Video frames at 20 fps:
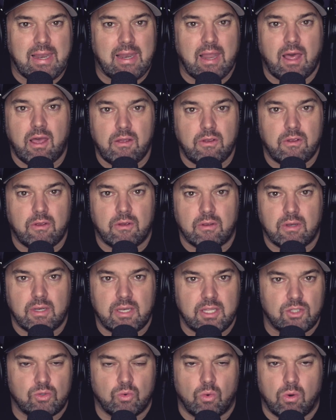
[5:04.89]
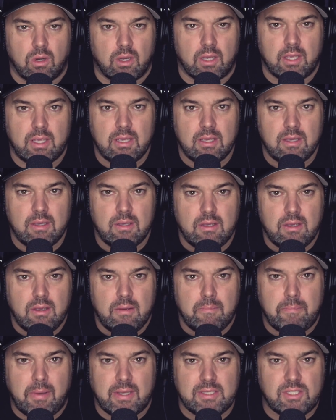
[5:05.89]
à l'heure les soirées
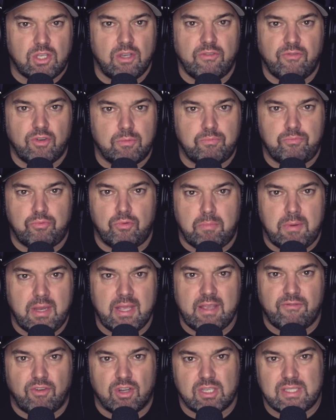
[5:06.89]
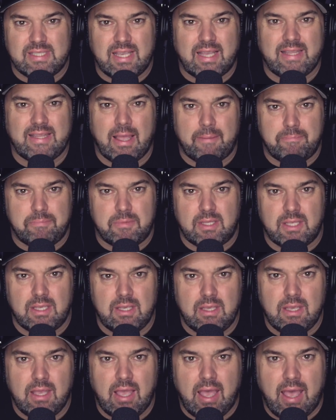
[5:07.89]
parce que votre public va
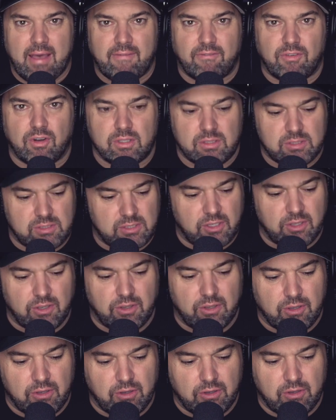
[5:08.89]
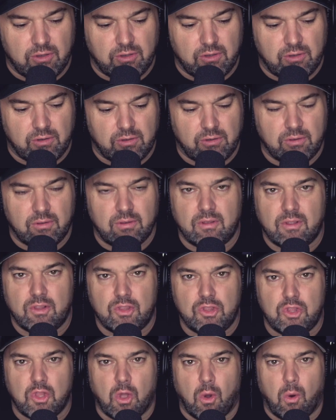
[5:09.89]
s'adapter à votre euh,
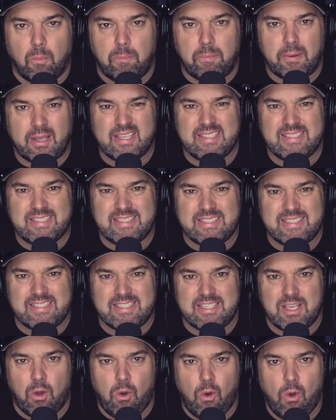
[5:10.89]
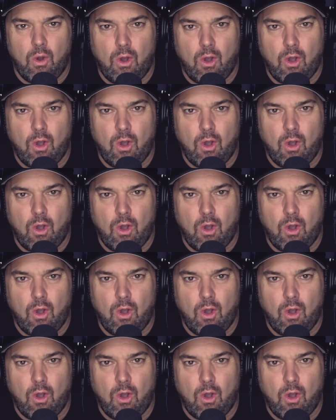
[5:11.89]
non-précision.